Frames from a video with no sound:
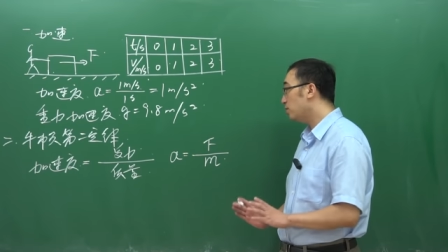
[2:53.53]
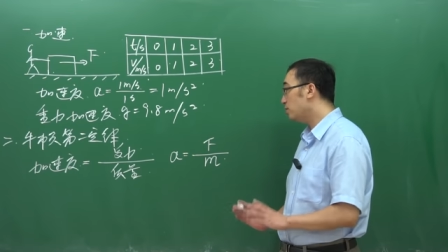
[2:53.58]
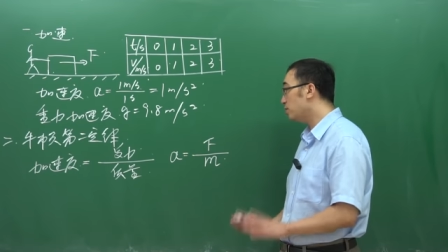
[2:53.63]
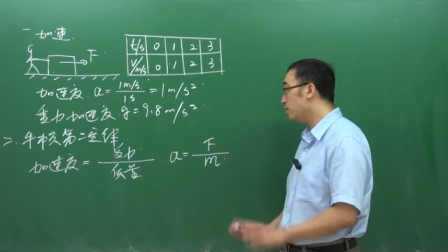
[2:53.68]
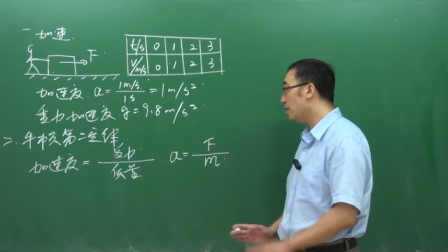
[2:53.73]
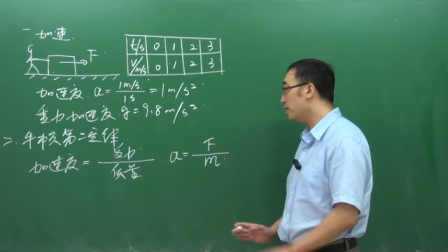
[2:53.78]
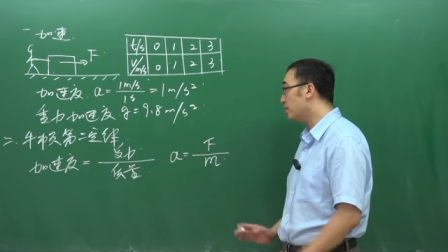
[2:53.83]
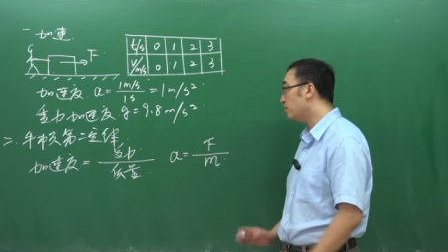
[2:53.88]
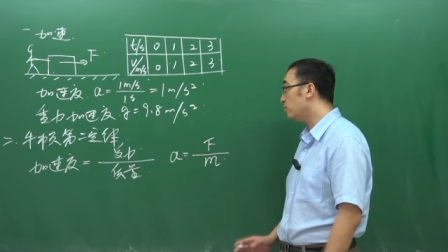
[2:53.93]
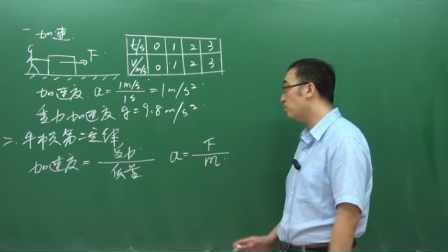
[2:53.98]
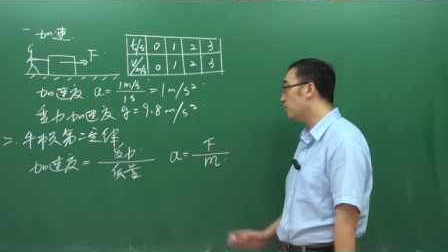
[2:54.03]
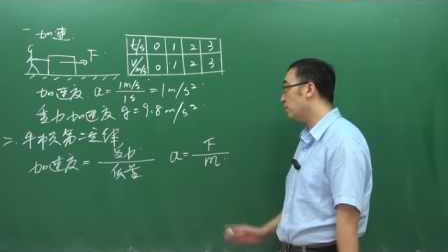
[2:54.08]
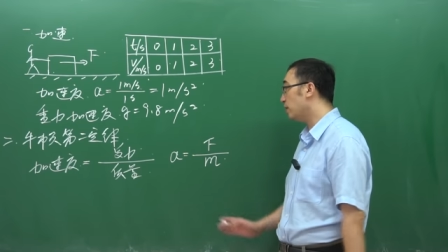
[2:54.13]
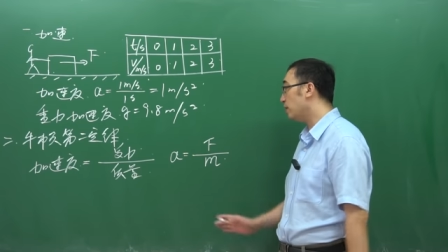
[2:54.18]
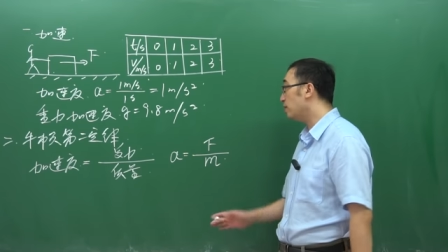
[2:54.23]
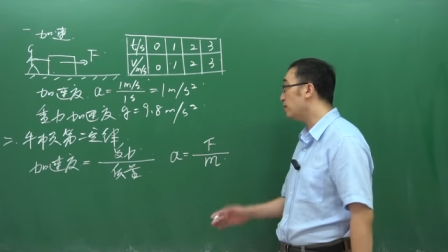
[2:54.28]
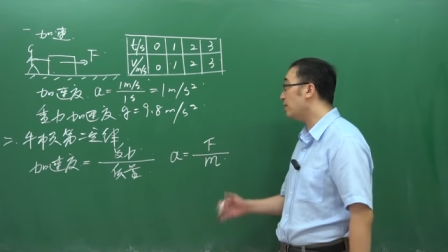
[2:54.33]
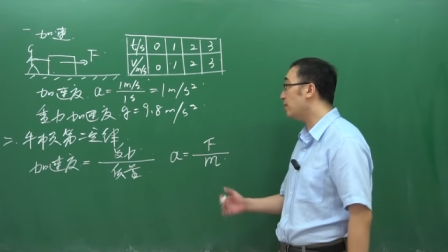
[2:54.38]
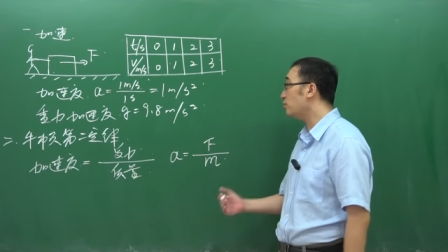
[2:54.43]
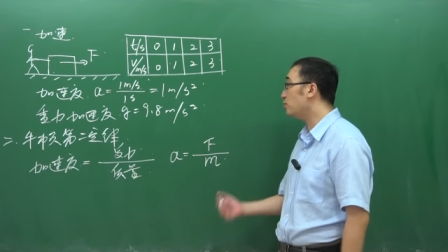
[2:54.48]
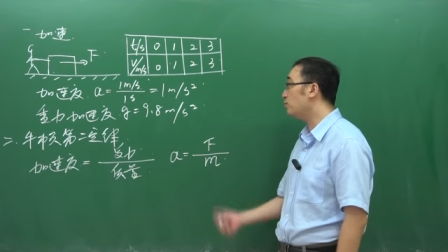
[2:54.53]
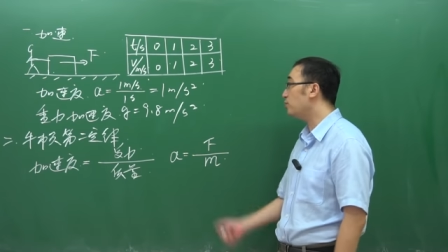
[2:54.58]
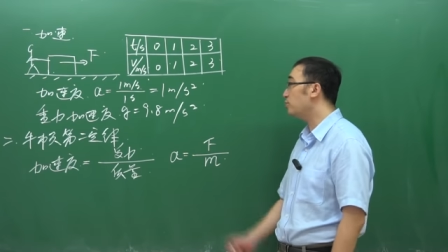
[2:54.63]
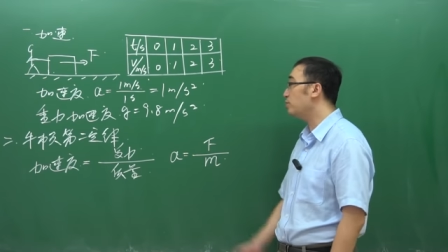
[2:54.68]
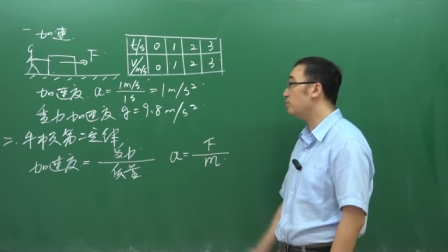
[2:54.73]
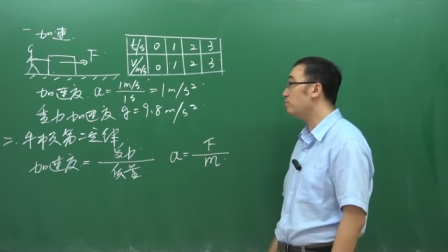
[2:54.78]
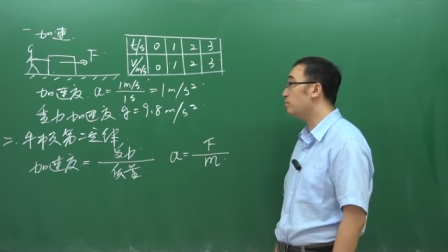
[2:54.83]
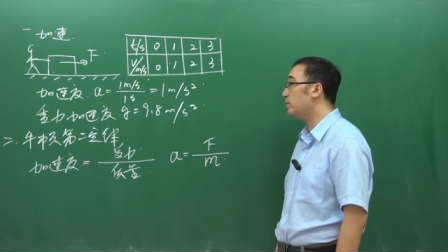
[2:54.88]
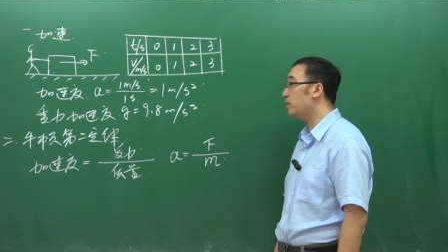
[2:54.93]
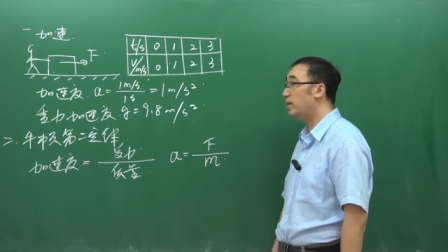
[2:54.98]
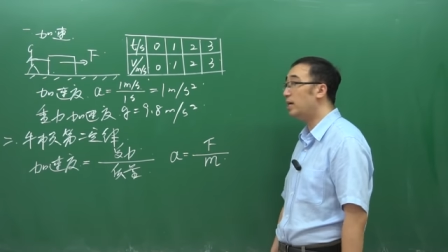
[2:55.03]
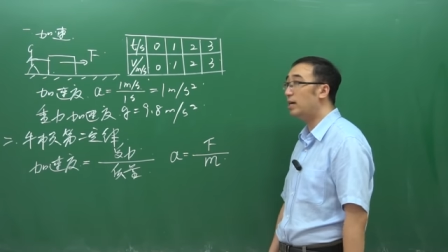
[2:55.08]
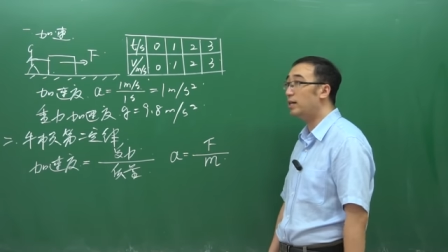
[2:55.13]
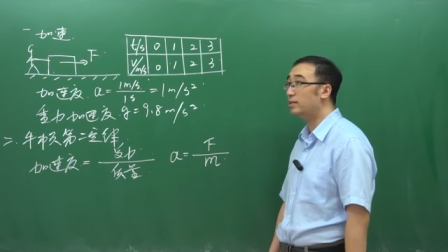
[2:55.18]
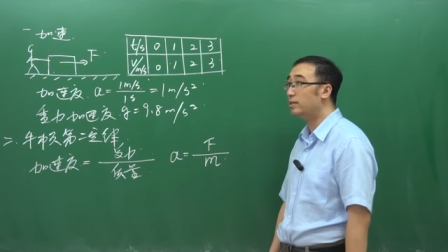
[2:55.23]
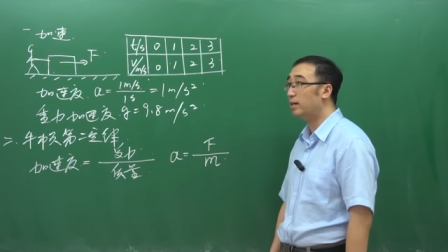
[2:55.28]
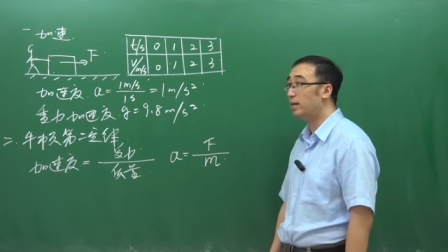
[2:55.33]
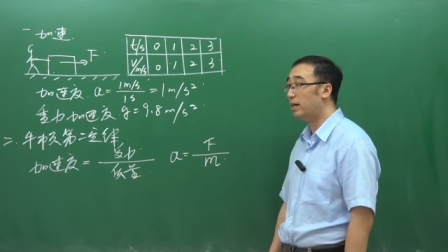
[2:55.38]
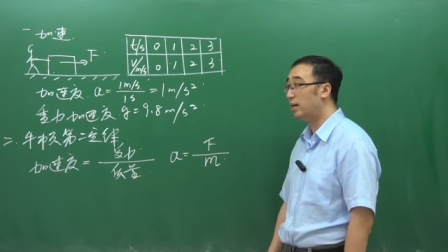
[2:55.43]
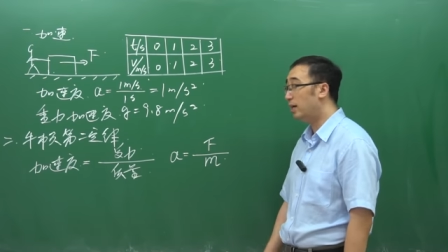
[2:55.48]
质量的物体，它加速度是不一
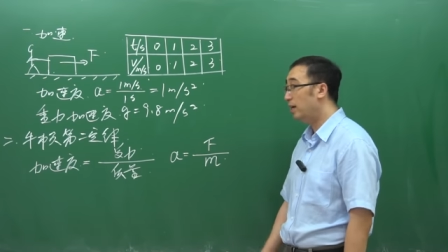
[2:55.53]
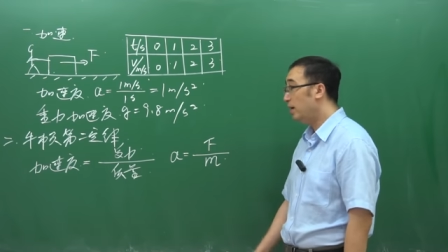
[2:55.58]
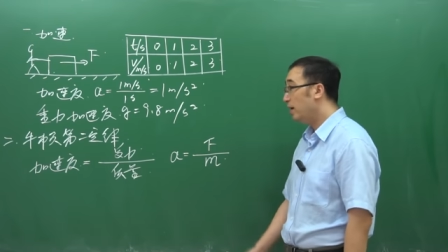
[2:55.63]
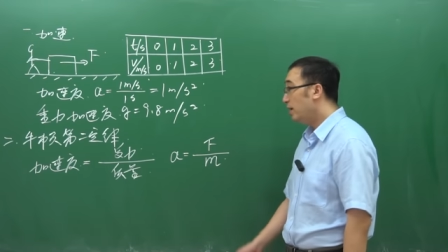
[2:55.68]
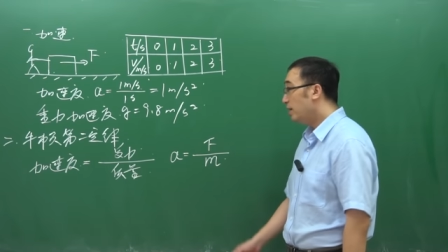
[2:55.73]
样的啊。